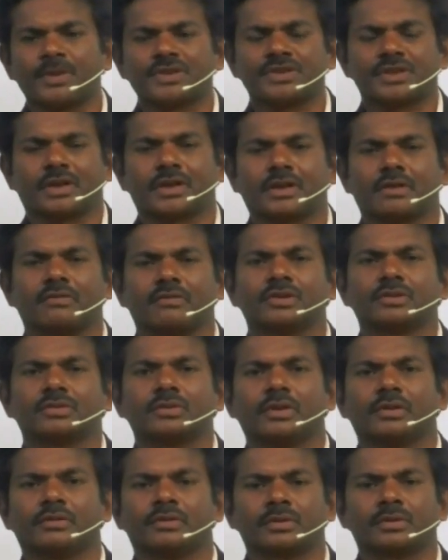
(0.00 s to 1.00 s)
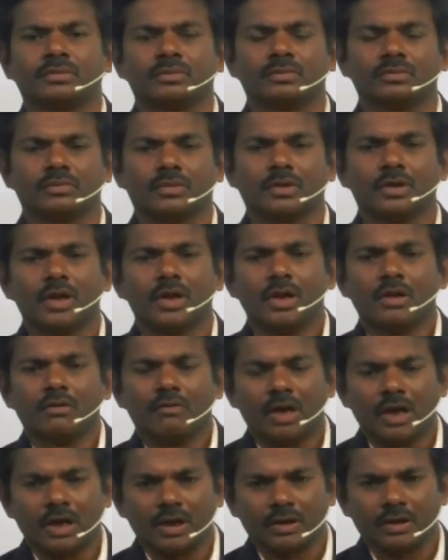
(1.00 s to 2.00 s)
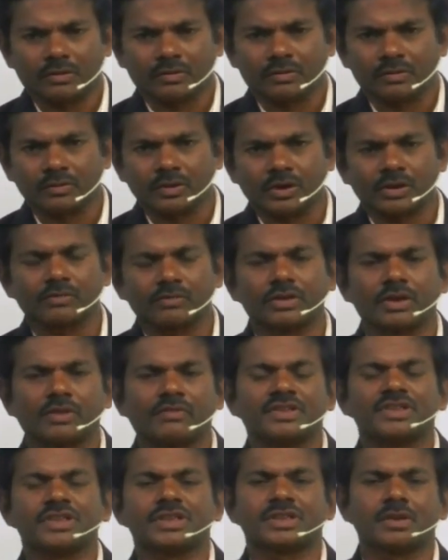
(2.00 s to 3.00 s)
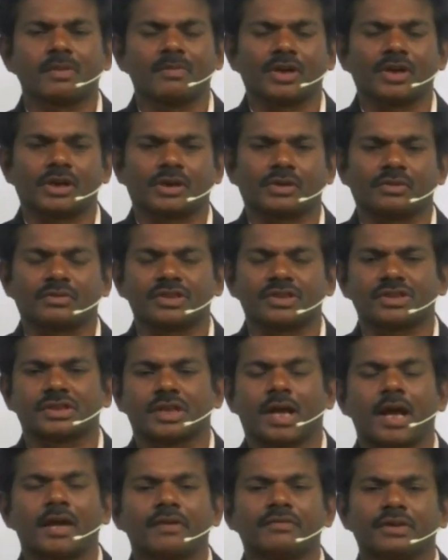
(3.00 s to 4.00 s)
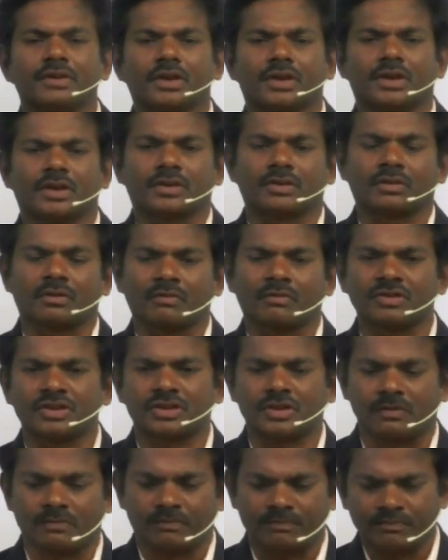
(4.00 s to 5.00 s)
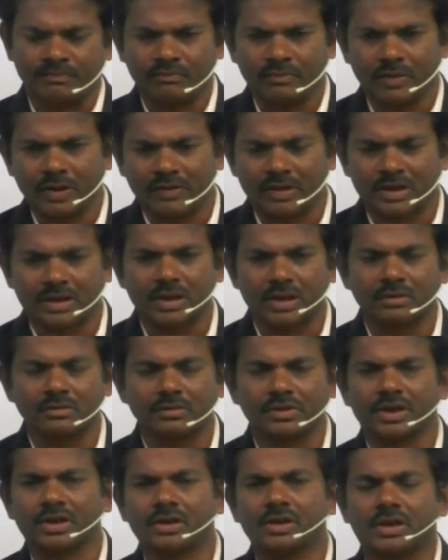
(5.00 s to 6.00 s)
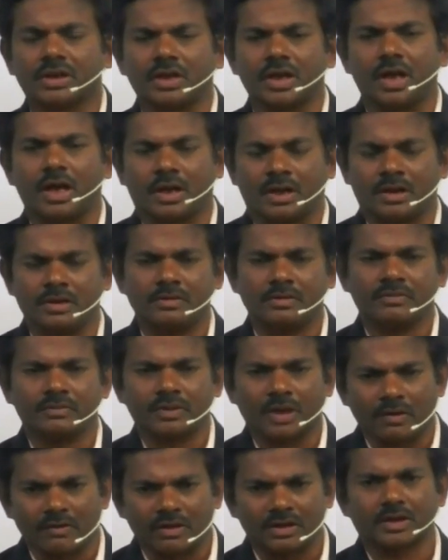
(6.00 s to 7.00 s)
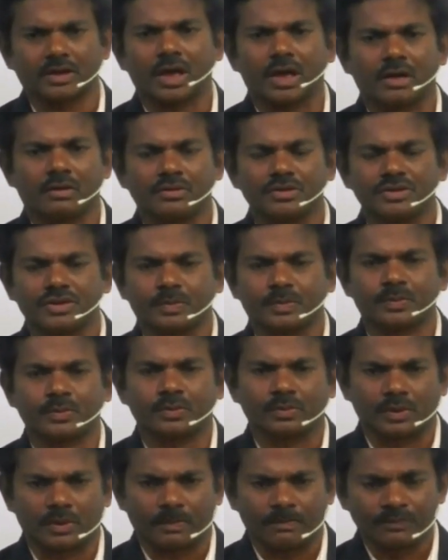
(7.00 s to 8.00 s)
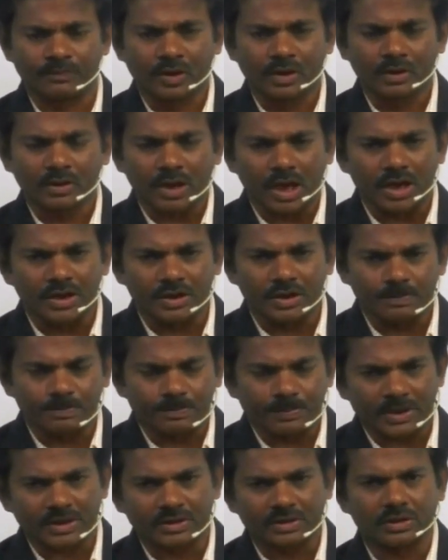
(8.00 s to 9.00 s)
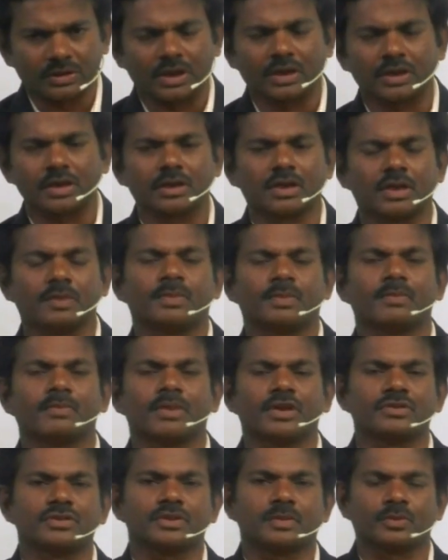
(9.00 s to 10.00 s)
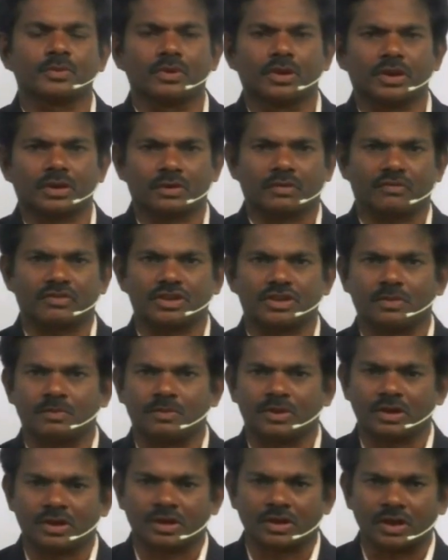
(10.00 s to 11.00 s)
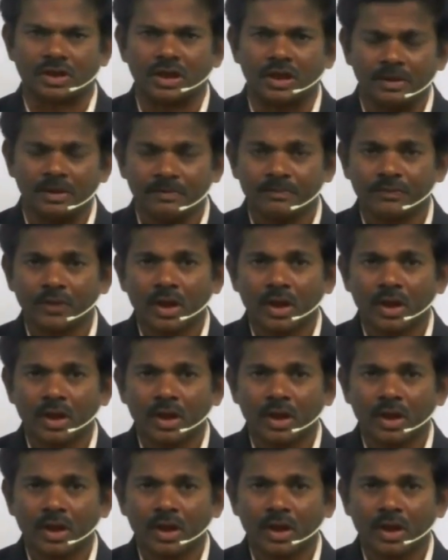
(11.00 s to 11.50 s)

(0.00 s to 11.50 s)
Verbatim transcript: గొప్ప చక్రవర్తులు ఎవరు వాళ్ళకు ఉన్నటువంటి విశిష్టమైనటువంటి స్థానం ఏందనేటటువంటి విషయం మనం ఎట్లాగూ రెగ్యులర్గా తర్వాత కాలంలో చెప్పుకుంటాం కానీ ప్రత్యేకంగా ఇప్పుడు మనం చెప్పుకునేటువంటి విషయం ఏంటంటే